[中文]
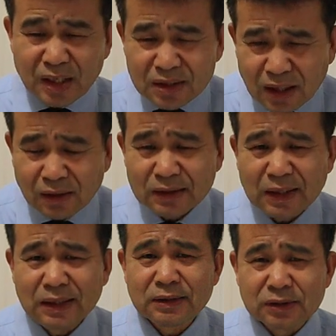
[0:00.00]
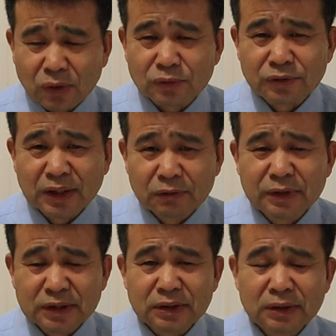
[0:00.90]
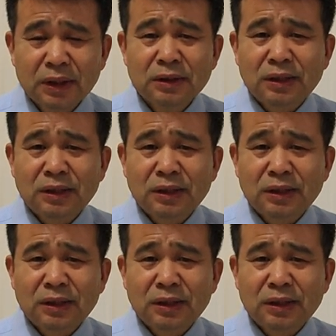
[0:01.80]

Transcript: 让人类走出这个困境，